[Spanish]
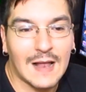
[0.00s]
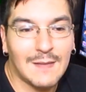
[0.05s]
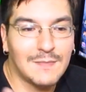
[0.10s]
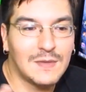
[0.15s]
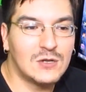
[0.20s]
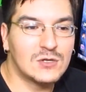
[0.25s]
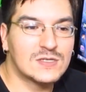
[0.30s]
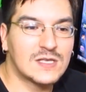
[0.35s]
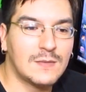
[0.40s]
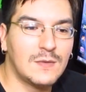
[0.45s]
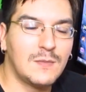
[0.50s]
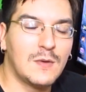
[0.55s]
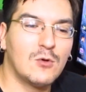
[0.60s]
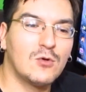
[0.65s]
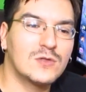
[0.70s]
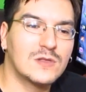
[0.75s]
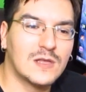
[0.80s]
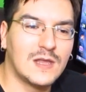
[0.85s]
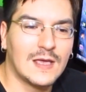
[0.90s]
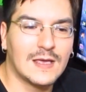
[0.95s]
Al menos a mí me
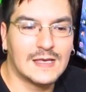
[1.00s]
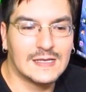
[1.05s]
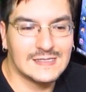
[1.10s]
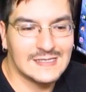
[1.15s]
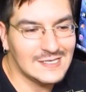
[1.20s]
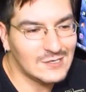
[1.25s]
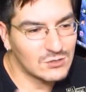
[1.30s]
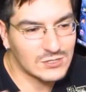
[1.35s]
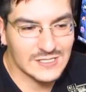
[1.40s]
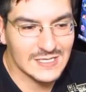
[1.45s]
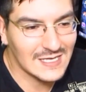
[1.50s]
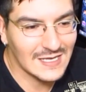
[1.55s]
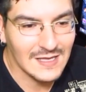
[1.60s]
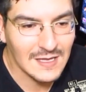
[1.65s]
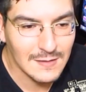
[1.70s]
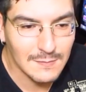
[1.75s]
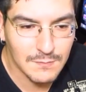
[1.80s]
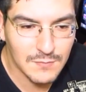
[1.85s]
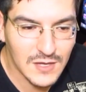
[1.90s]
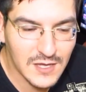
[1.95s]
gustaría que sí o
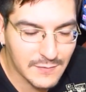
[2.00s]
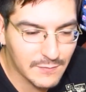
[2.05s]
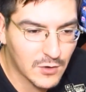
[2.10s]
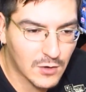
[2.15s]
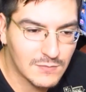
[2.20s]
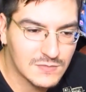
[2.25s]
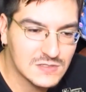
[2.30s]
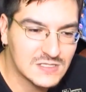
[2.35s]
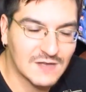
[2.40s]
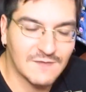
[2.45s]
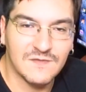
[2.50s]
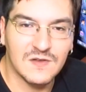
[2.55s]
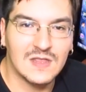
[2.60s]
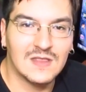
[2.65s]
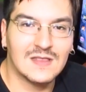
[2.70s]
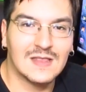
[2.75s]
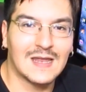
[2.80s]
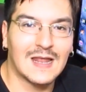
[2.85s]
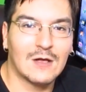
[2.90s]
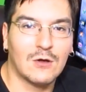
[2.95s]
sí Big Mom se
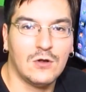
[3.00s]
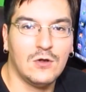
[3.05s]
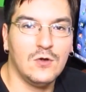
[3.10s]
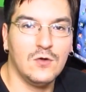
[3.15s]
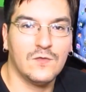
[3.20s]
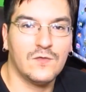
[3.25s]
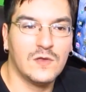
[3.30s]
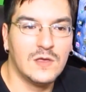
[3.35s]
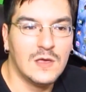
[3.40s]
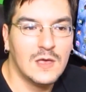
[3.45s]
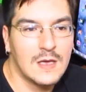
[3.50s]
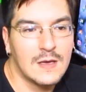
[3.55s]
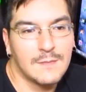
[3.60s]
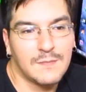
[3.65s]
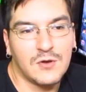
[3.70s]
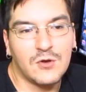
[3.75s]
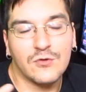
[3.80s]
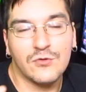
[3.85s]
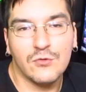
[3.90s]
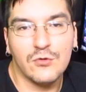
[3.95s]
enfrentara con Luffy,
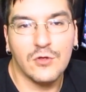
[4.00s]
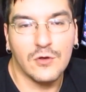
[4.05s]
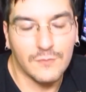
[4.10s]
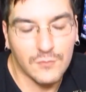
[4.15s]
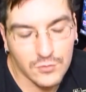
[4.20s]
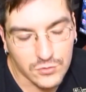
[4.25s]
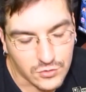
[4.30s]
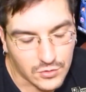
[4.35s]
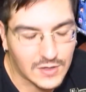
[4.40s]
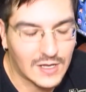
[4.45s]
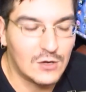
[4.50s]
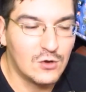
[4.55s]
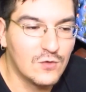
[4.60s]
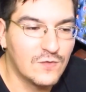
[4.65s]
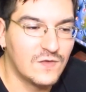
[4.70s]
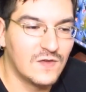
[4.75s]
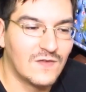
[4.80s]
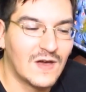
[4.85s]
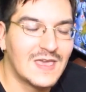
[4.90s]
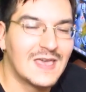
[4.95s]
pero dudo mucho que
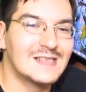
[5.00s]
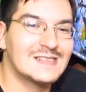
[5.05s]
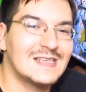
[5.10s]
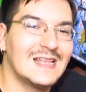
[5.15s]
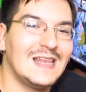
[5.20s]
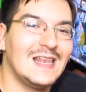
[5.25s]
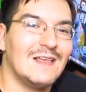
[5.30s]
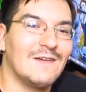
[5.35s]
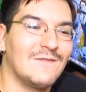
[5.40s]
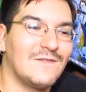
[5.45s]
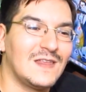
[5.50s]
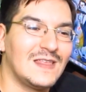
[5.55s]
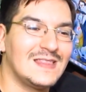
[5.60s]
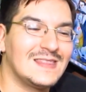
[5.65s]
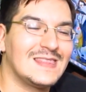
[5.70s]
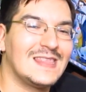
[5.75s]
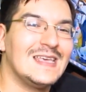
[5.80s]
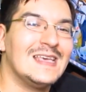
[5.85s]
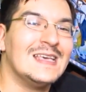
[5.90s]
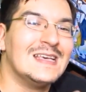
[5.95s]
Luffy vaya a hacerle
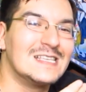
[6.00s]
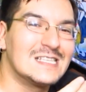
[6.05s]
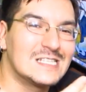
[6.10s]
frente